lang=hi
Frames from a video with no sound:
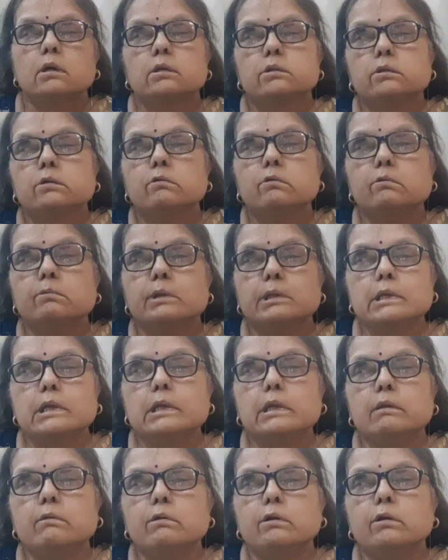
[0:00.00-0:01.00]
तो
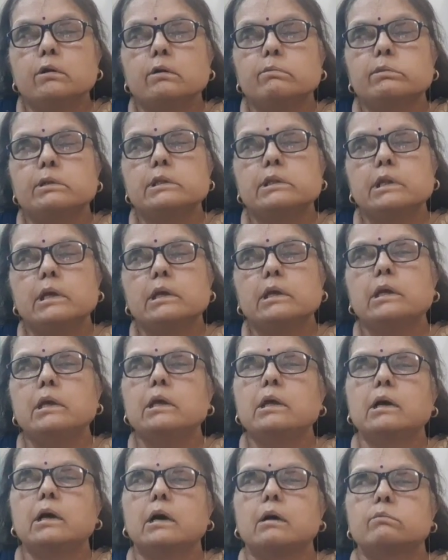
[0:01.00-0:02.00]
मंदिर की वीडियो आपने
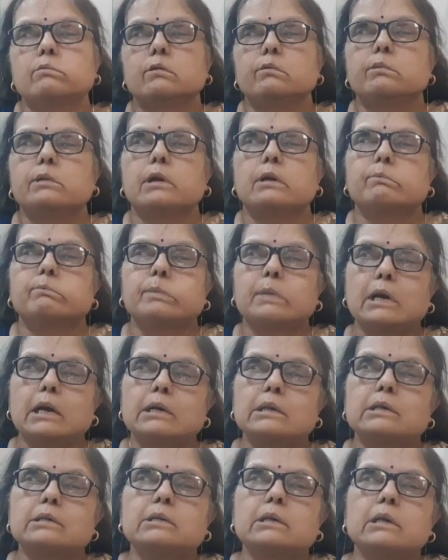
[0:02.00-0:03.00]
देखी आपका मेरा
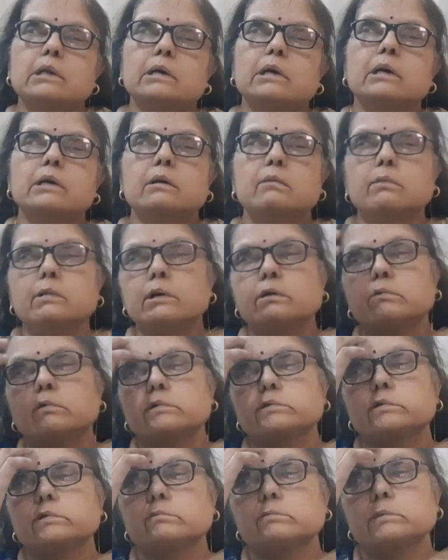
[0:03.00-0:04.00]
पार्ट कैसे लगा कमेंट
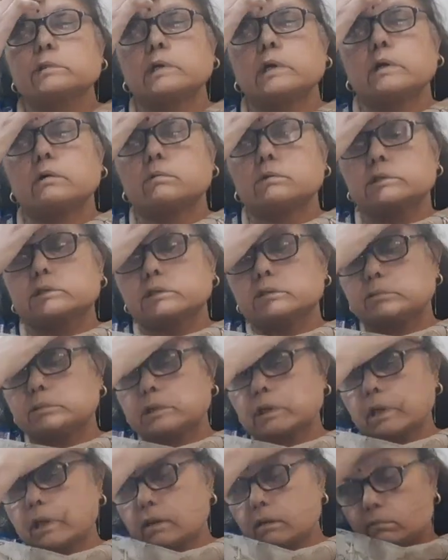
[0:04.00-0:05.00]
बॉक्स में मुझे अवश्य
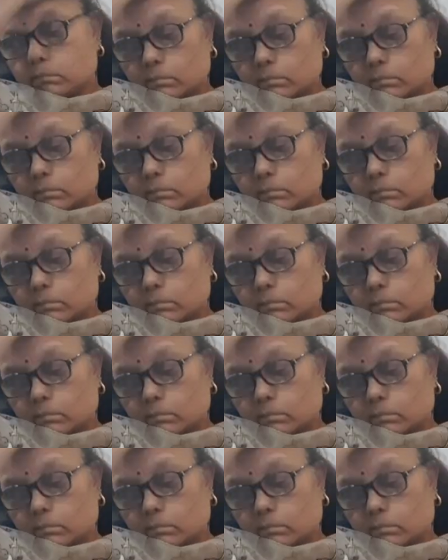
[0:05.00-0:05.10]
बताएं